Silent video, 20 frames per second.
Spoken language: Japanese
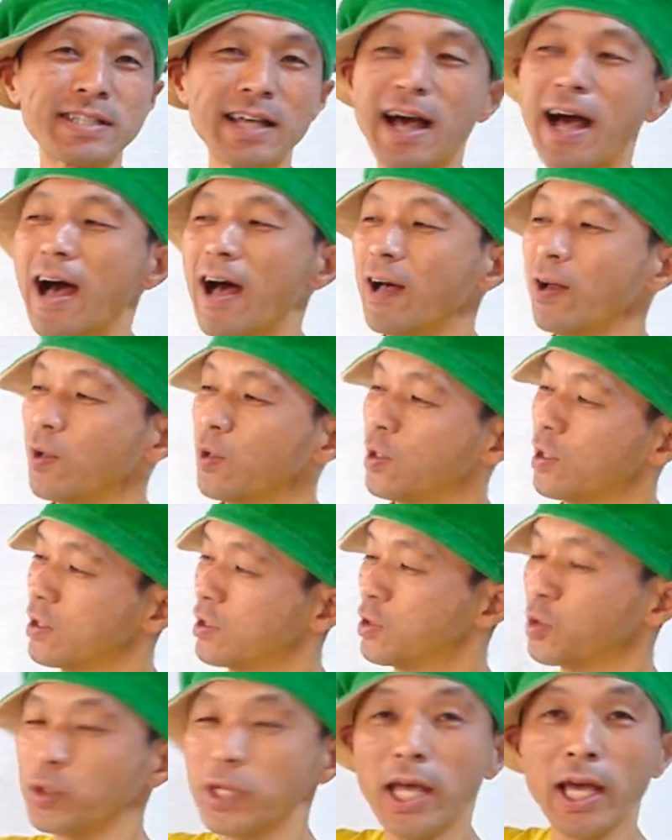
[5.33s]
か
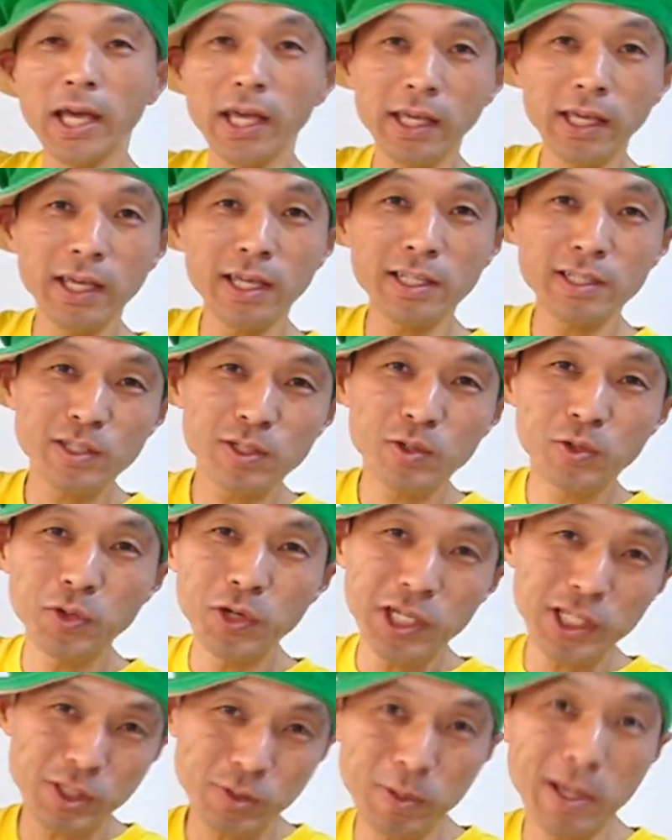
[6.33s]
?Today is
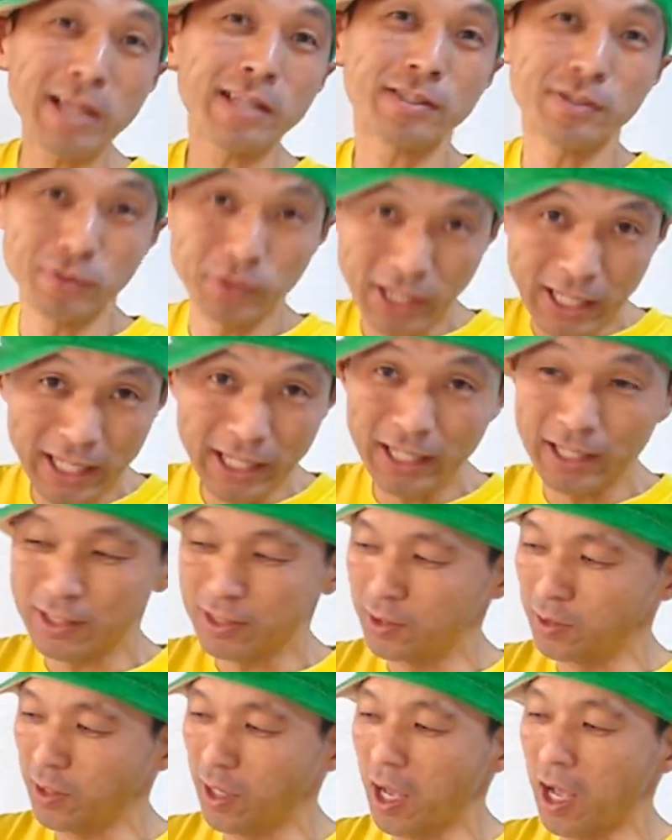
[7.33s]
Christmas r e a
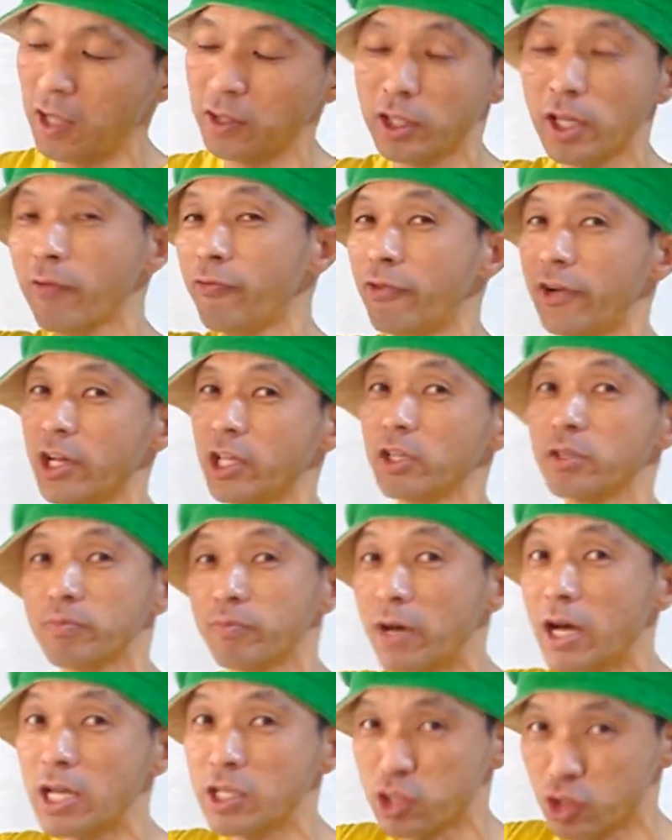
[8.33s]
s e a different
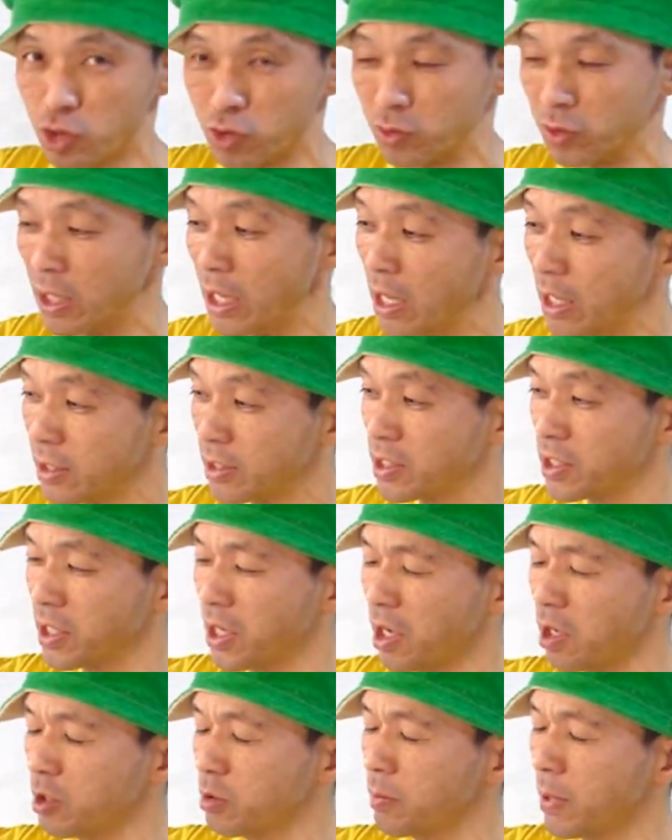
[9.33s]
version.
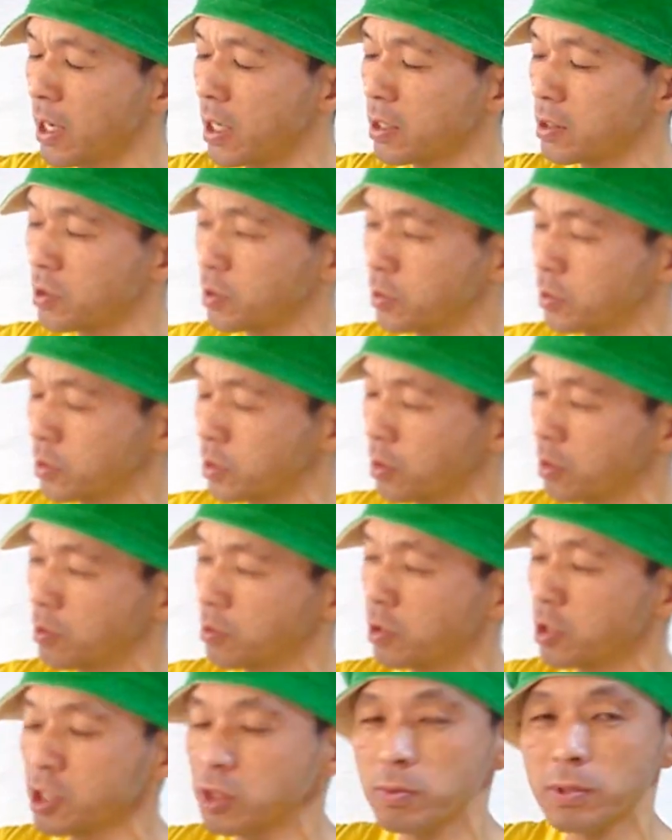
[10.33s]
違うバージョンの
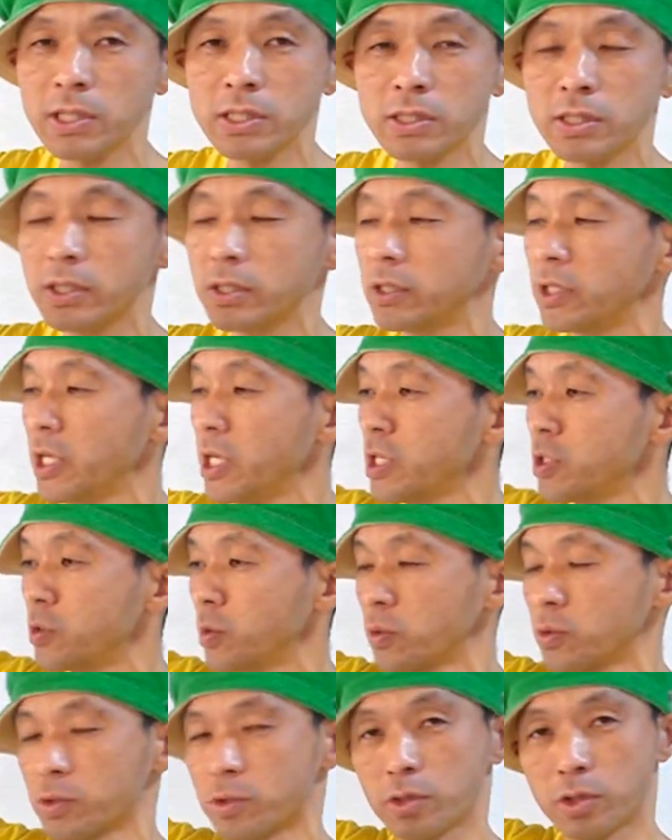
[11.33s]

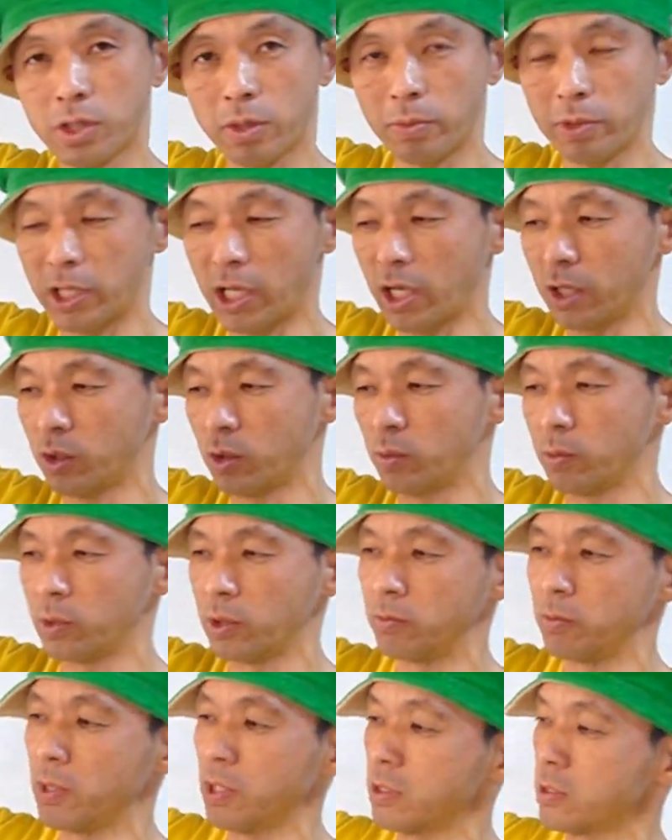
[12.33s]
クリスマスリースを作ってみたいと思
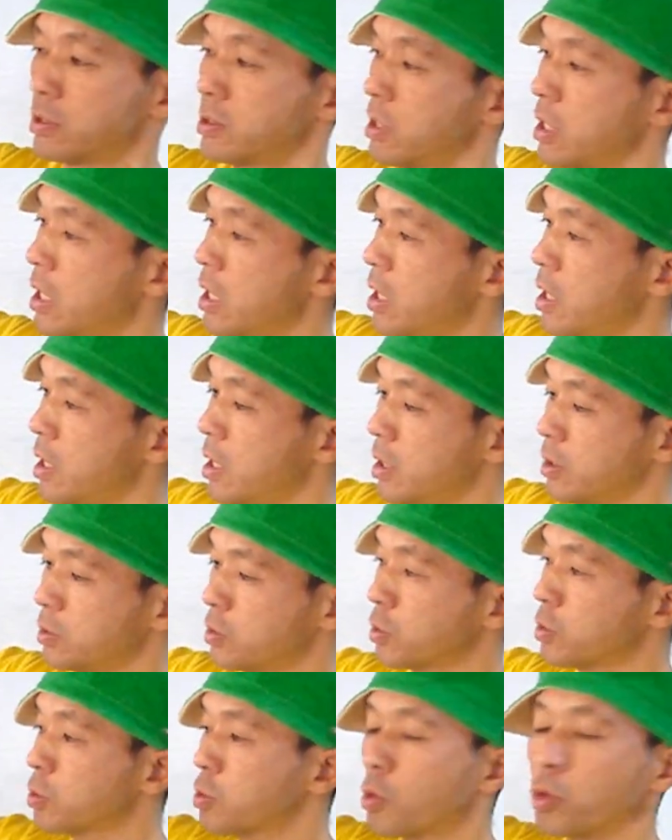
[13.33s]
います。
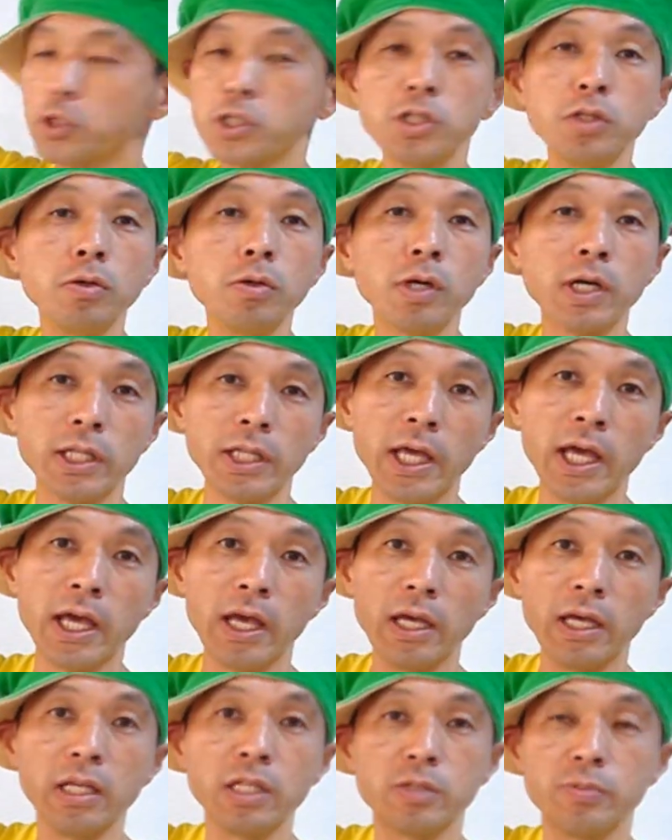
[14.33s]
ちょっとこっちの方が
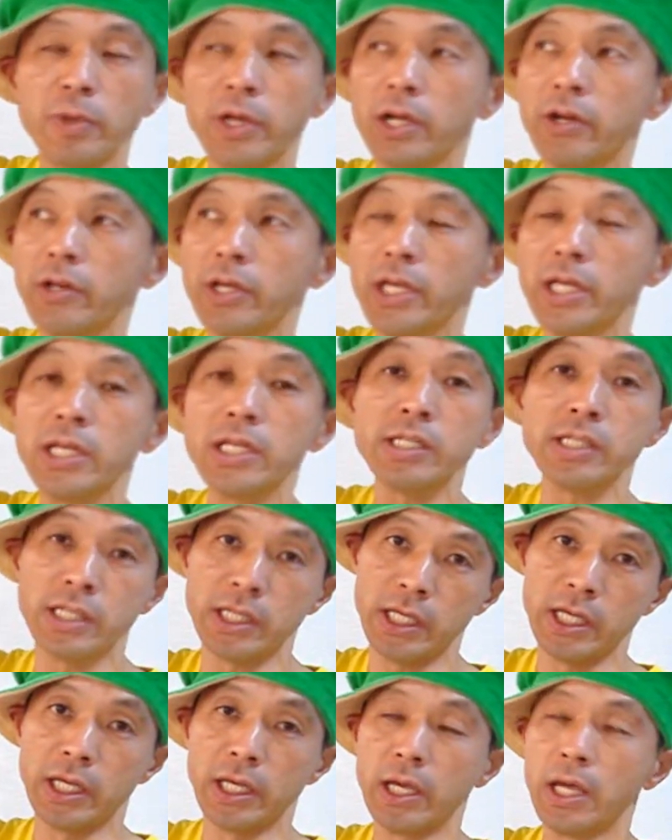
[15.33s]
ね、It's very
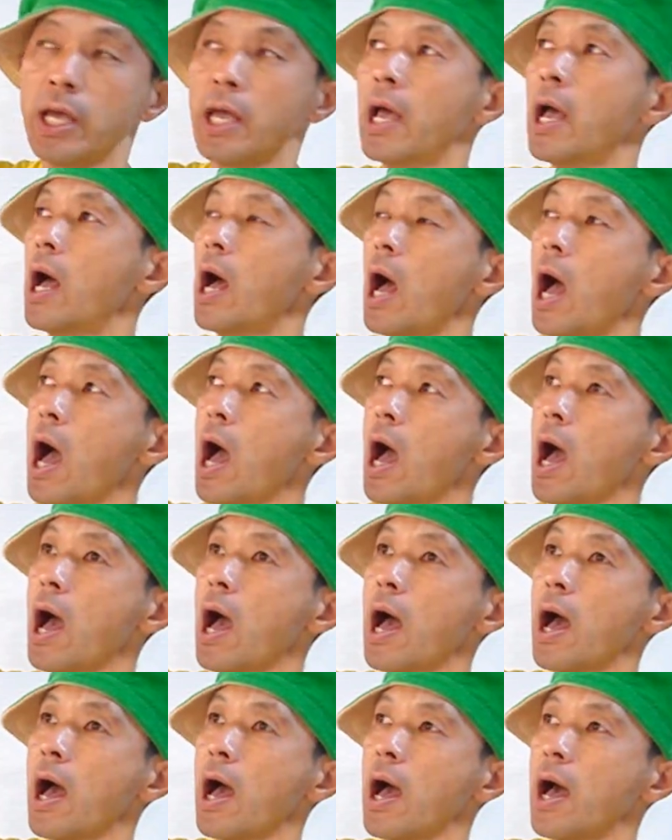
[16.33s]
easy、
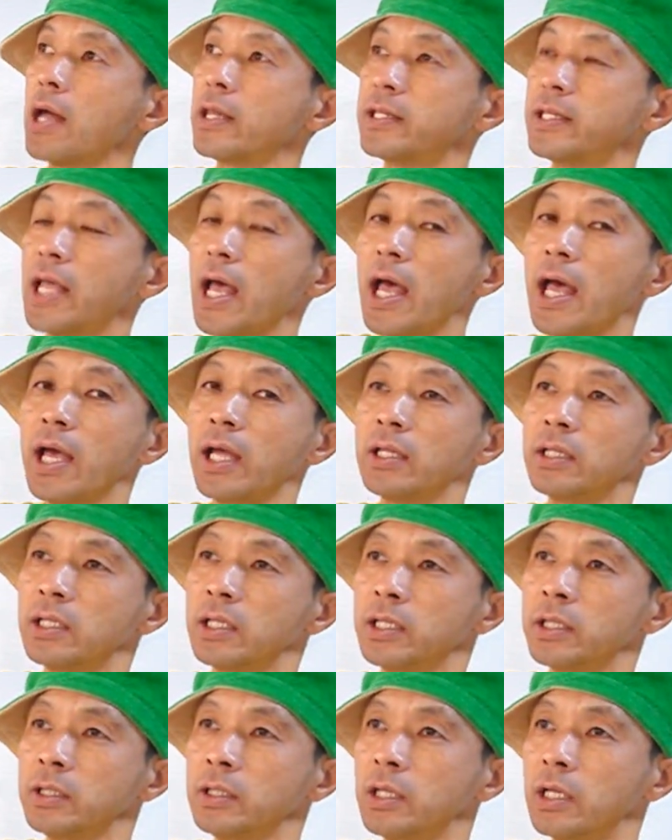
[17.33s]
uh,
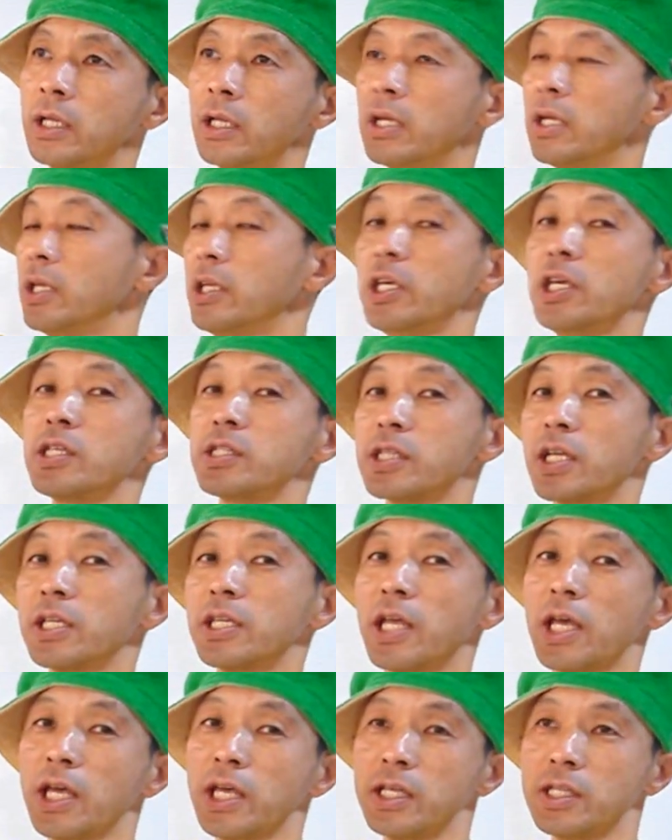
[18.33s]
than
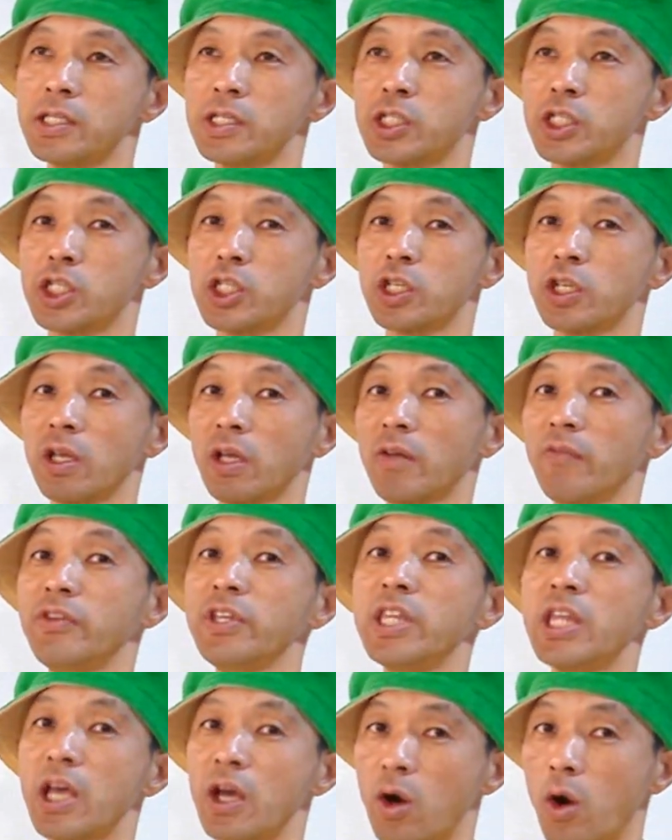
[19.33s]
yesterday's
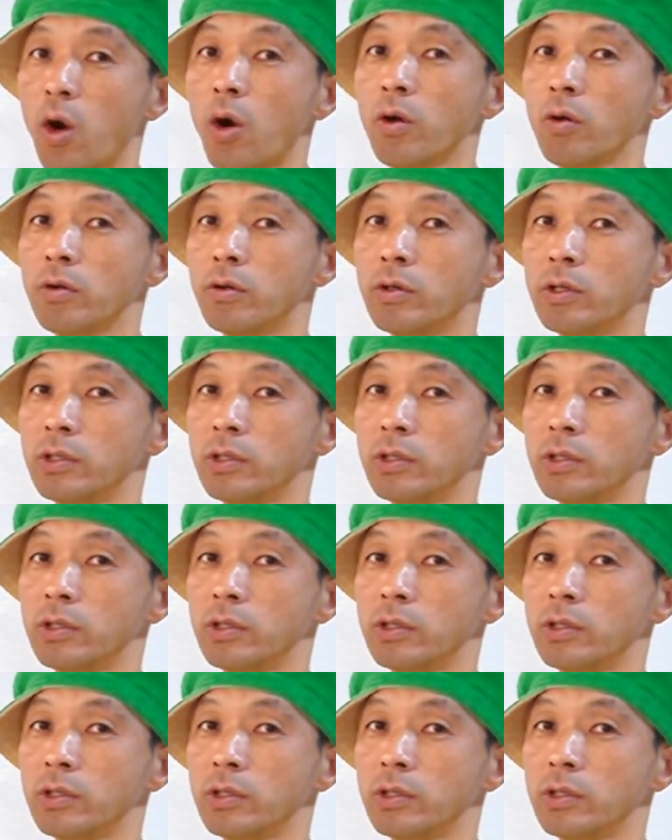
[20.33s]
video.